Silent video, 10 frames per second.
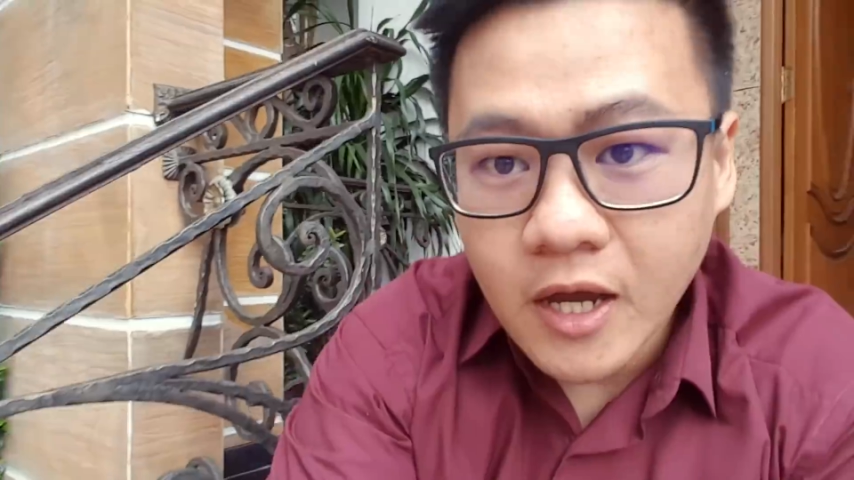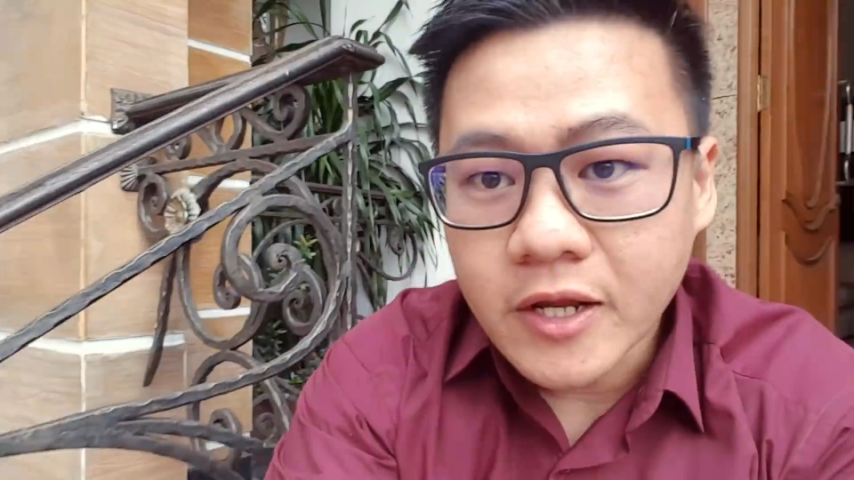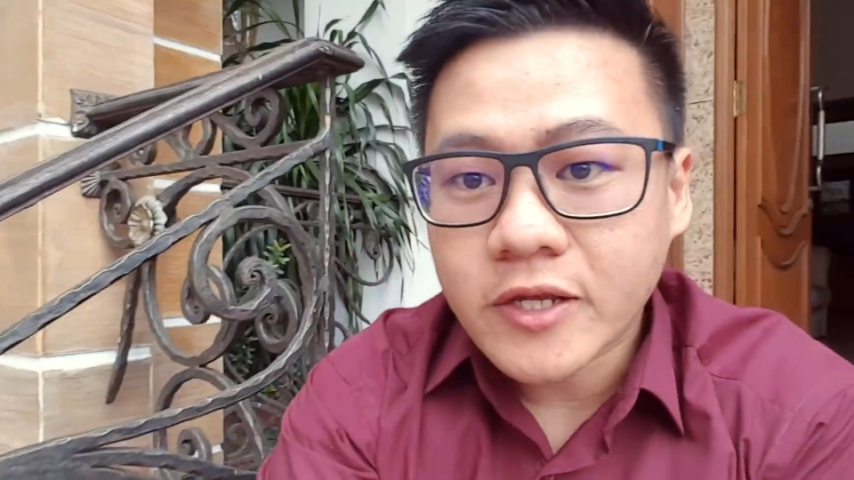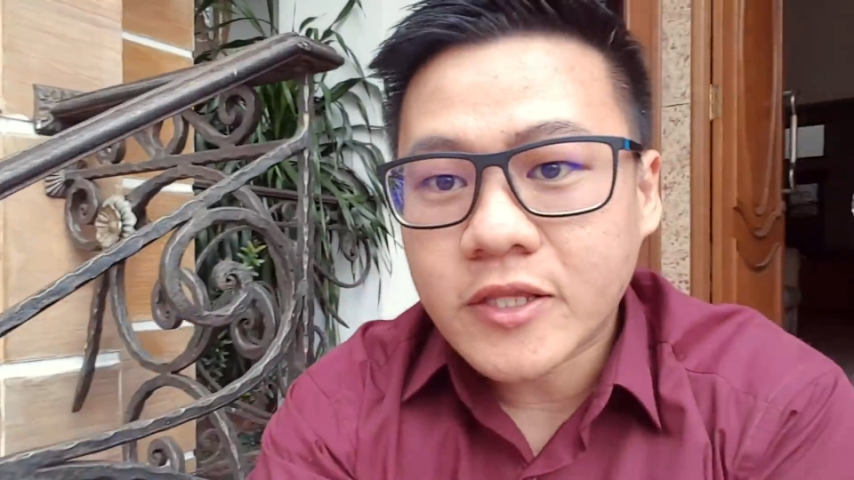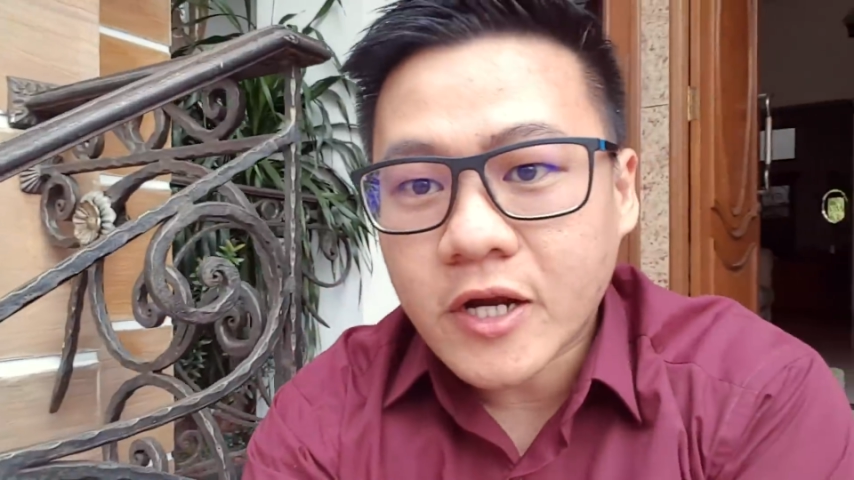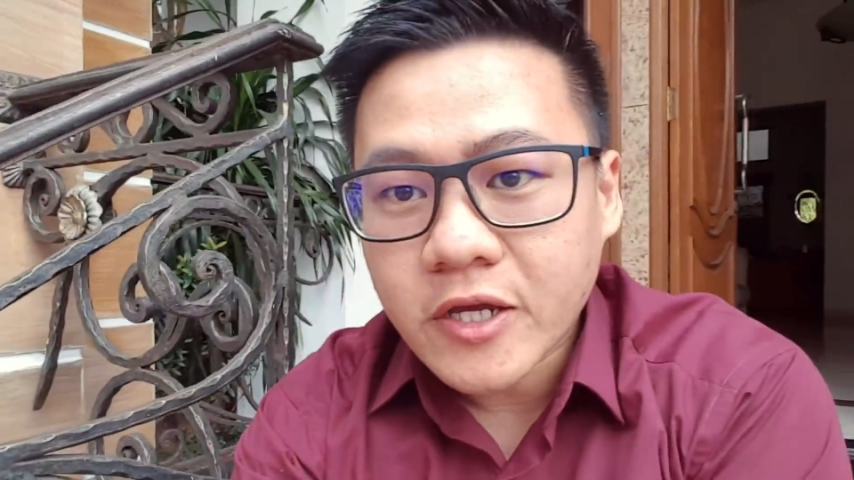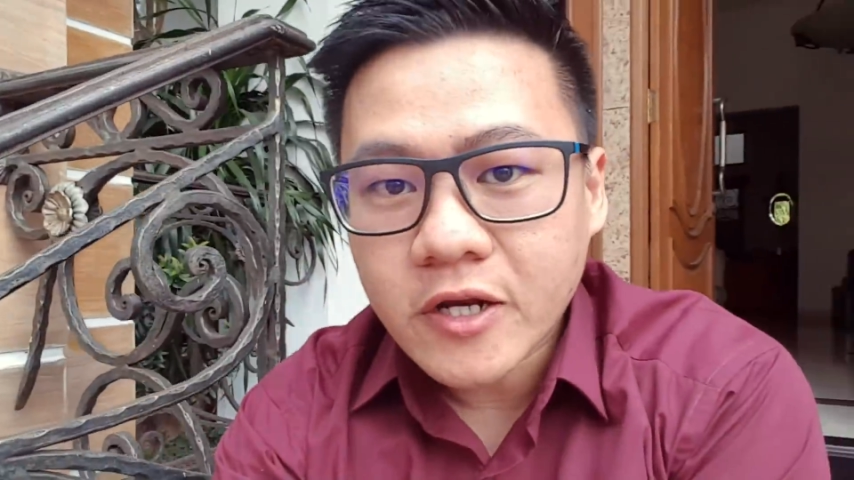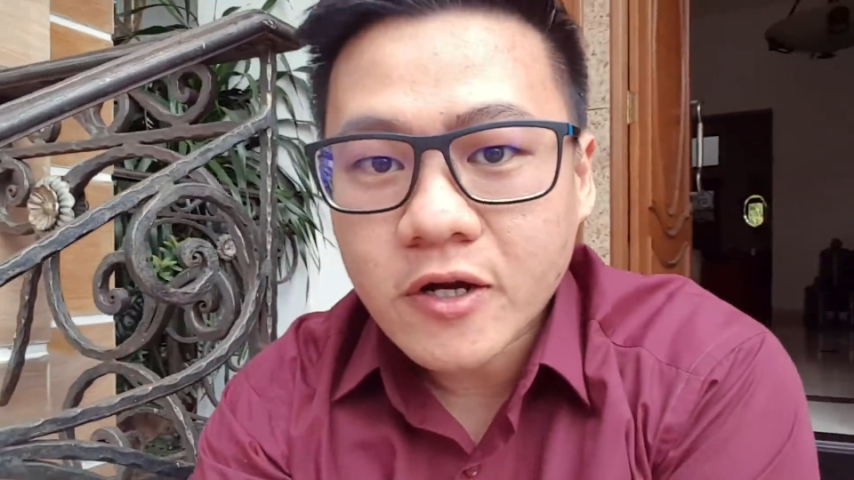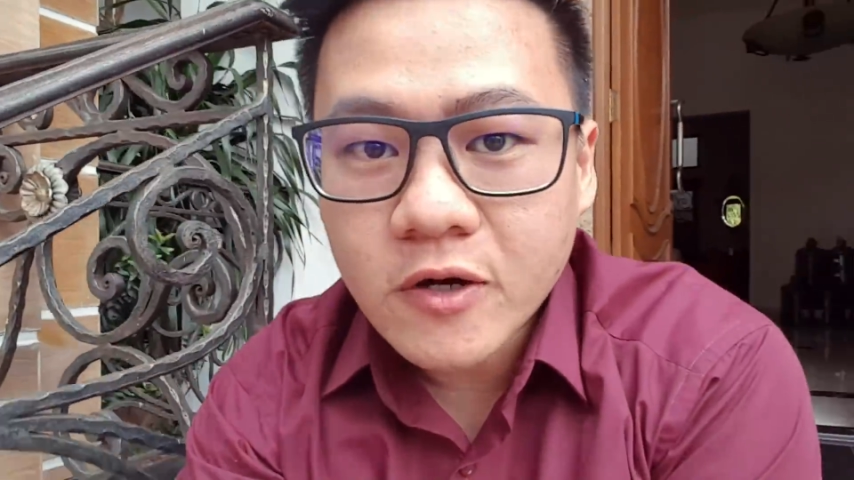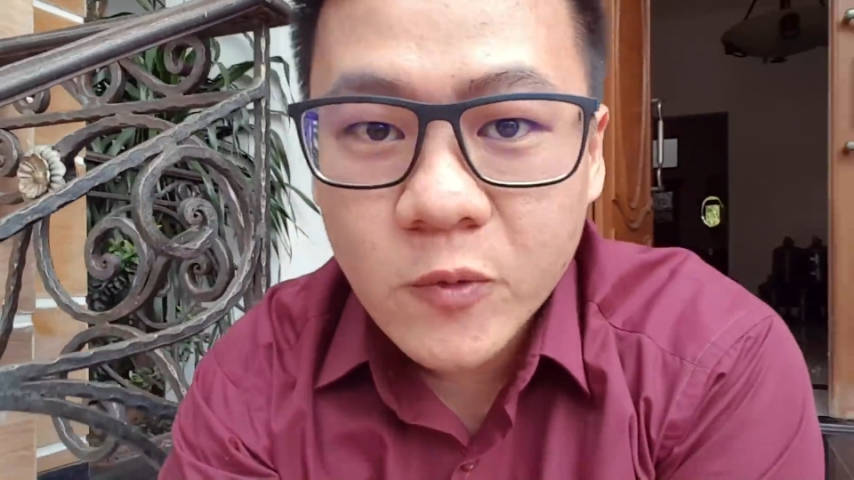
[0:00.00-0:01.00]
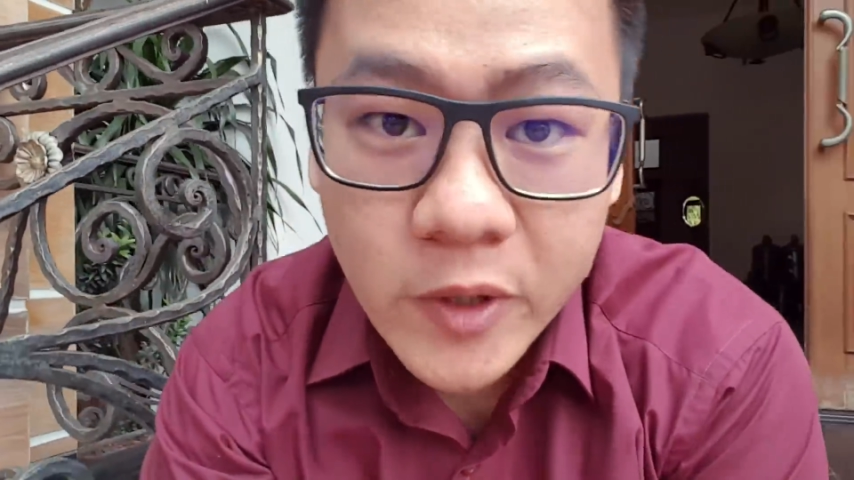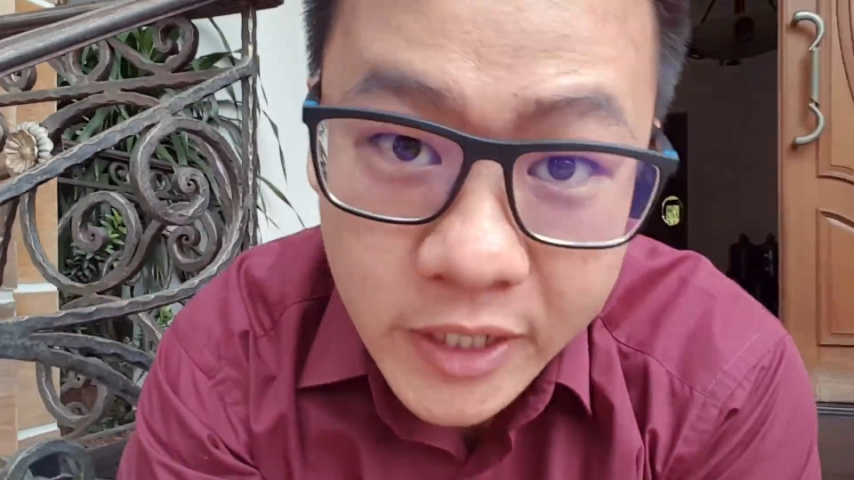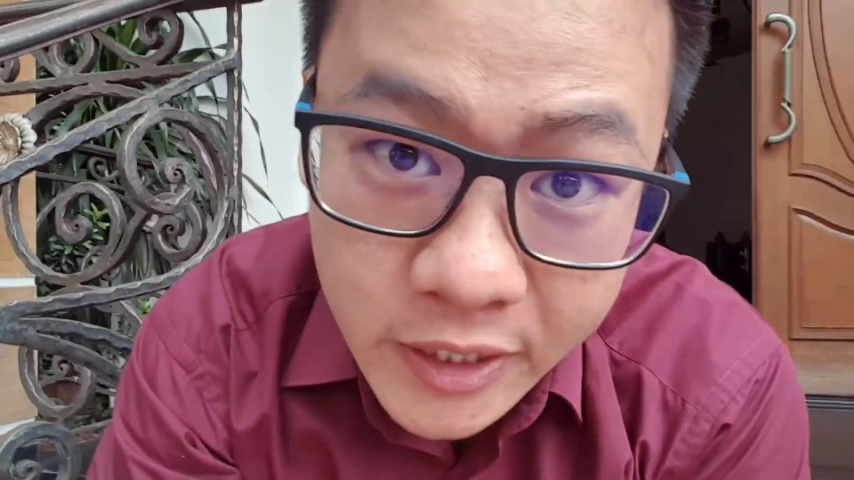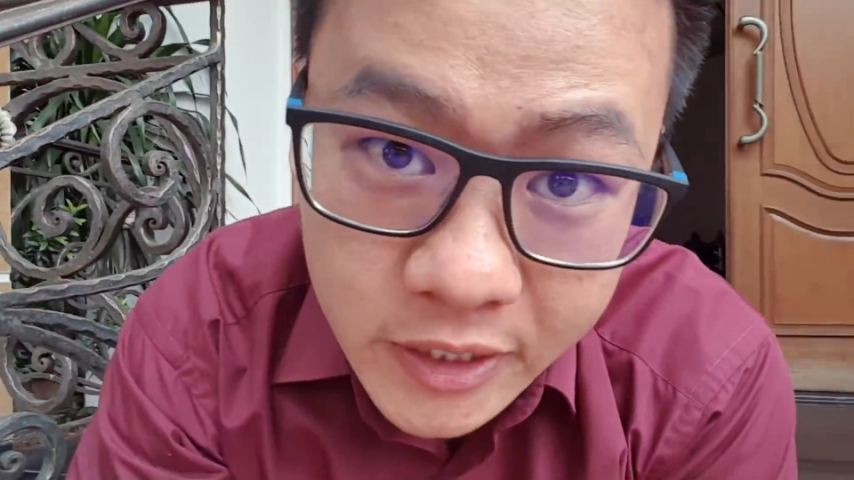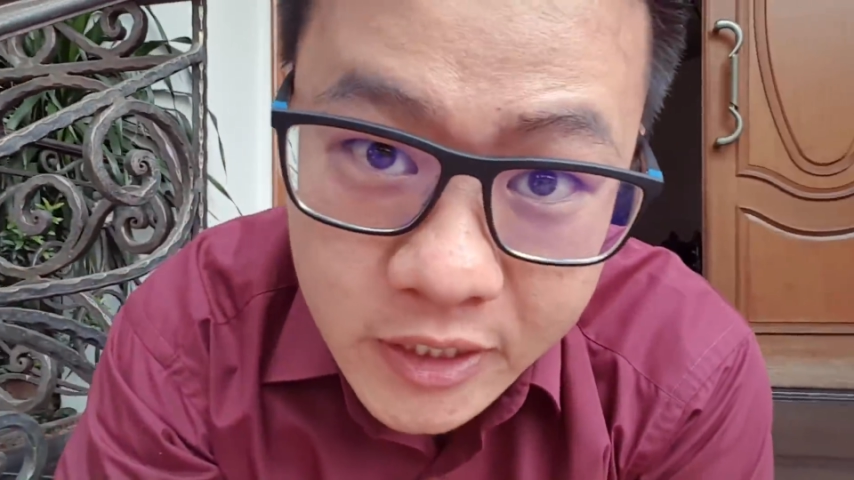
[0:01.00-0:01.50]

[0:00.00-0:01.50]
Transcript: hari terakhir gue